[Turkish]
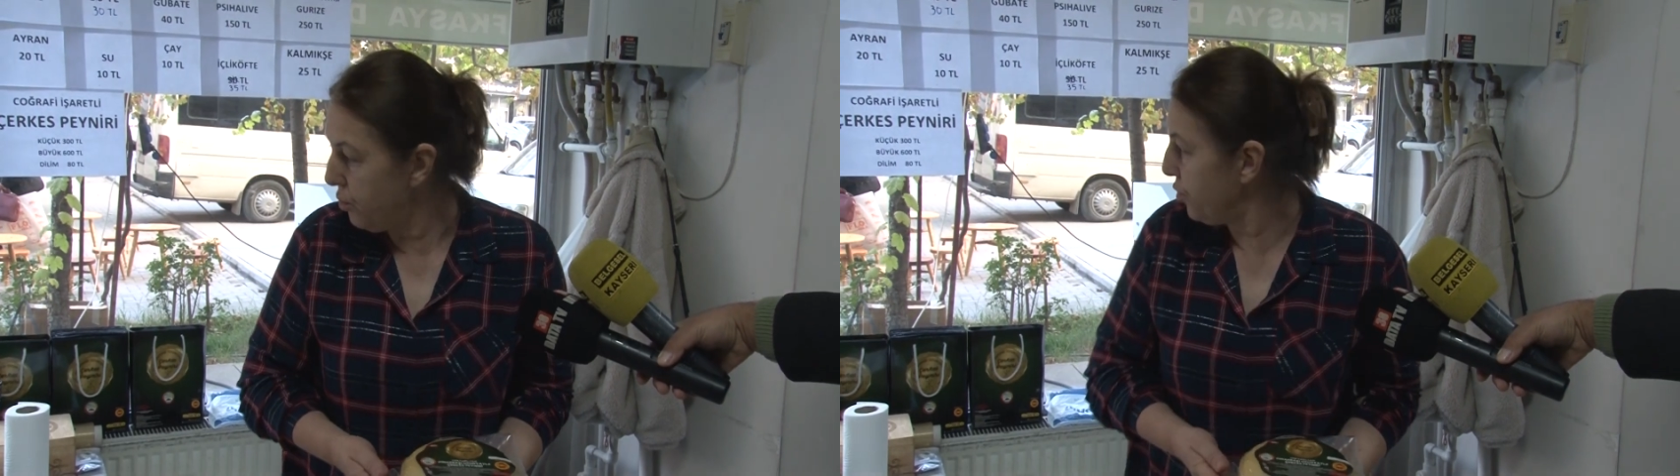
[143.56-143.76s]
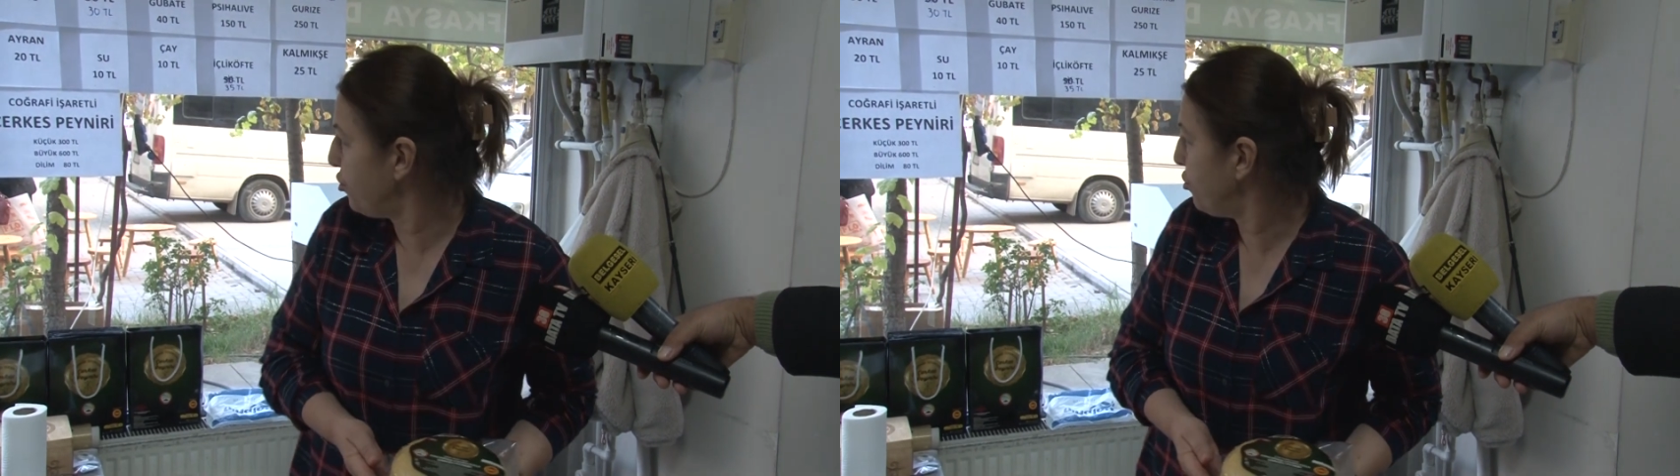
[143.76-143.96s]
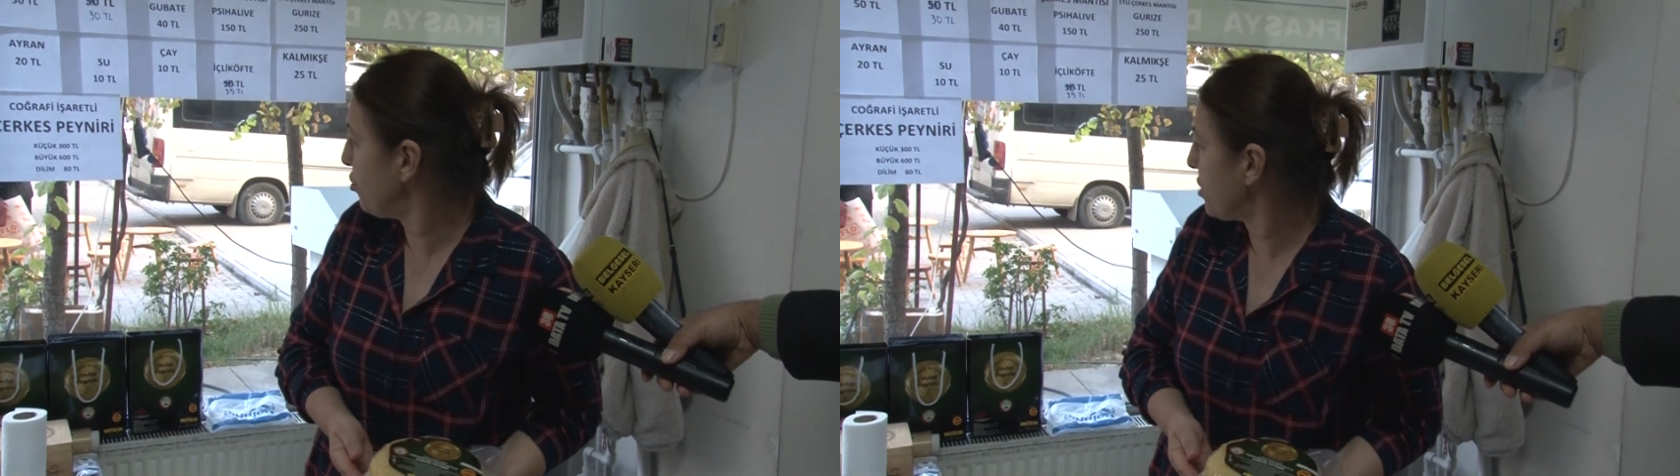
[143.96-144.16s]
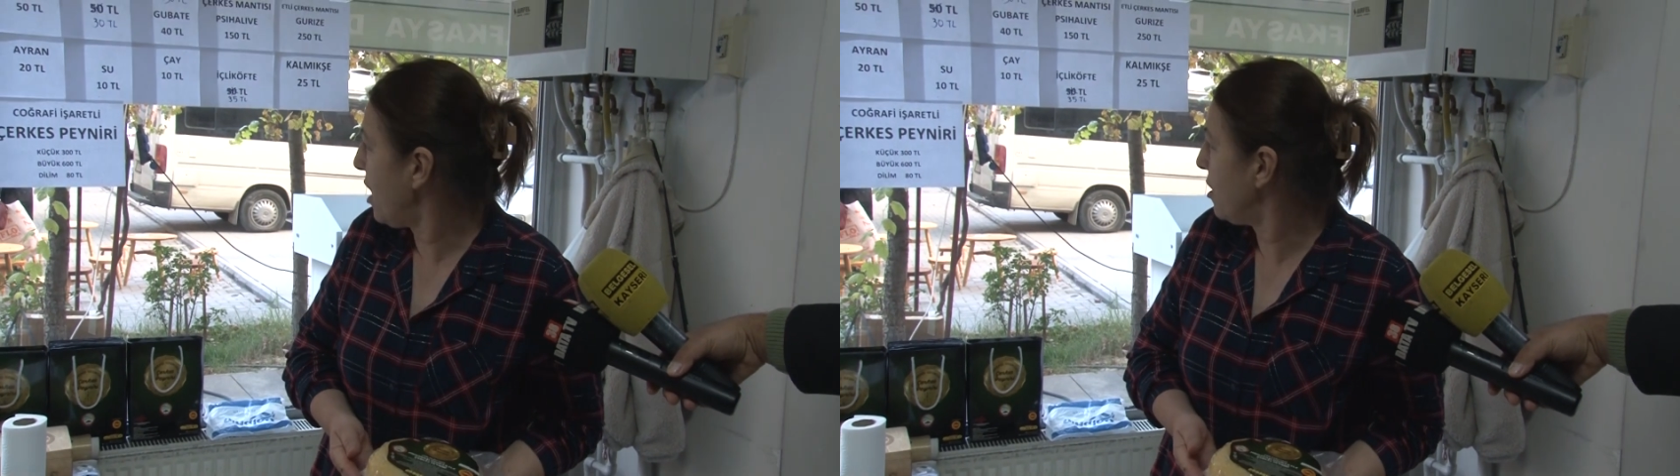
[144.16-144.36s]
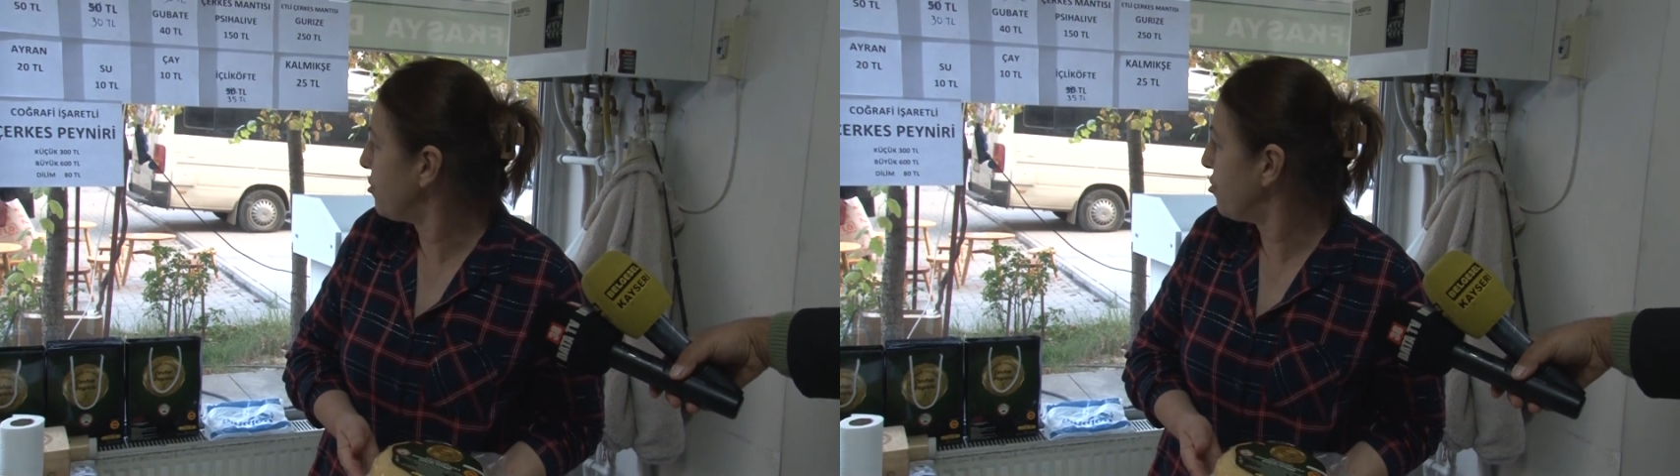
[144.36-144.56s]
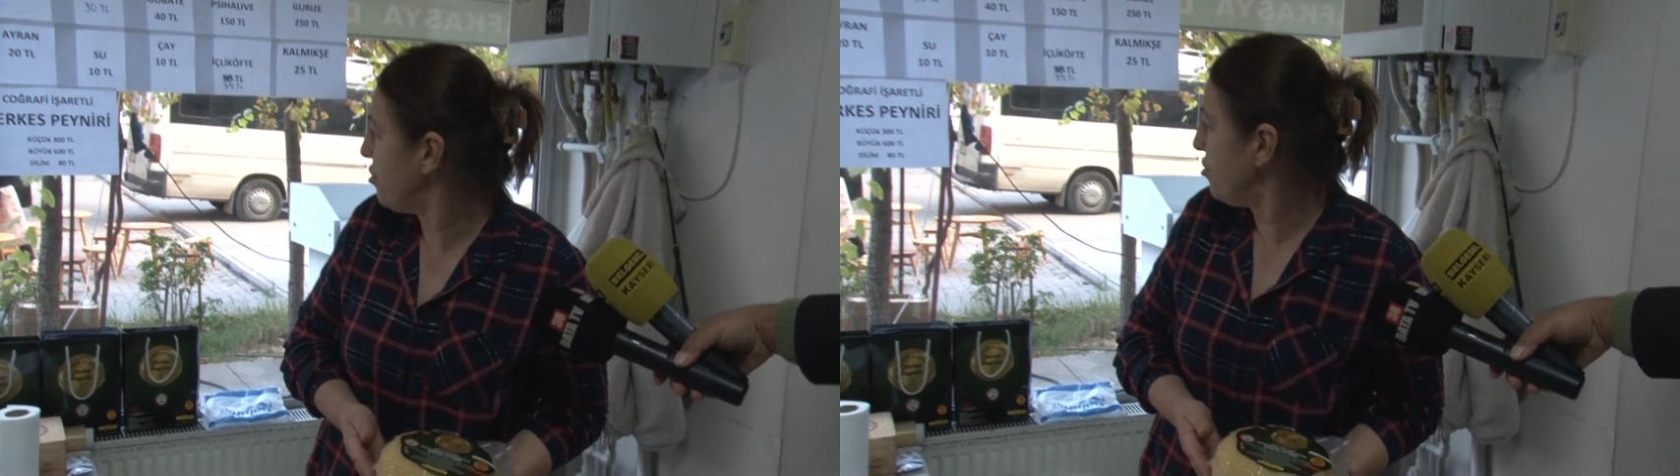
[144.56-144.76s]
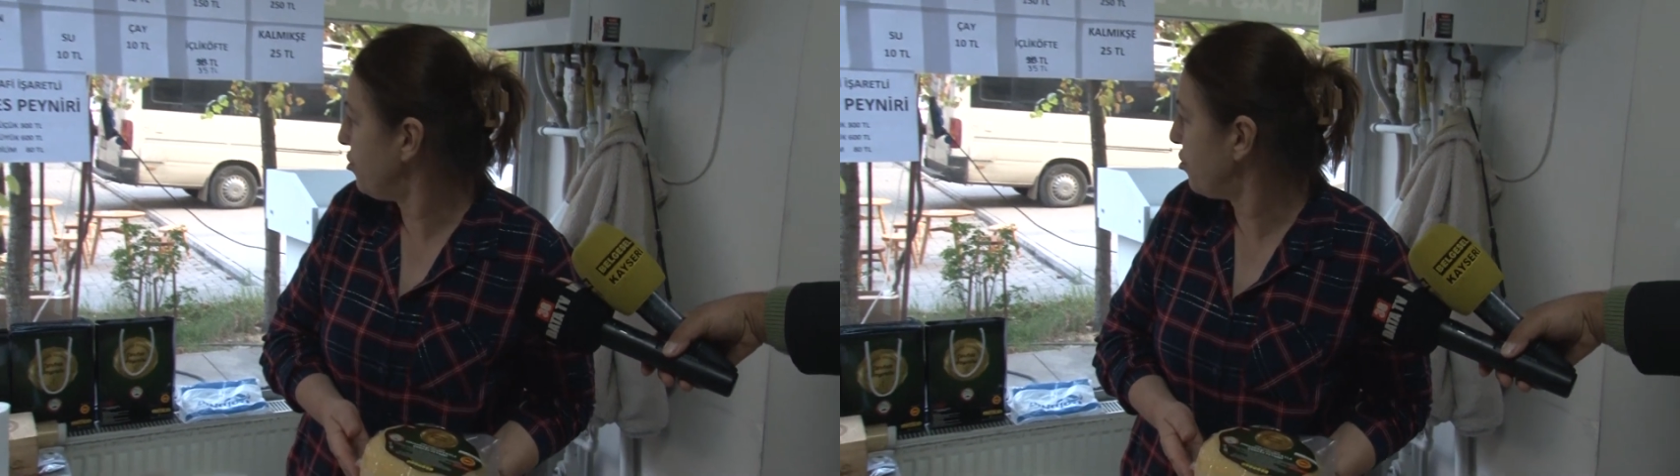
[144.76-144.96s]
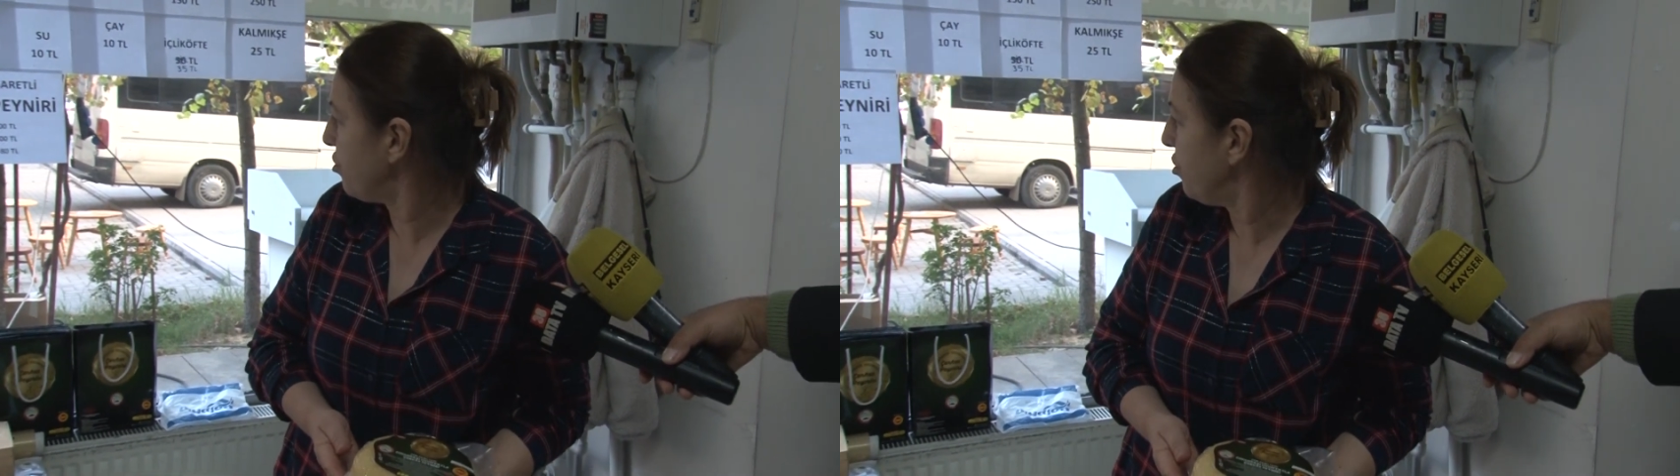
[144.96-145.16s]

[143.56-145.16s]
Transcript: 300, ee, 600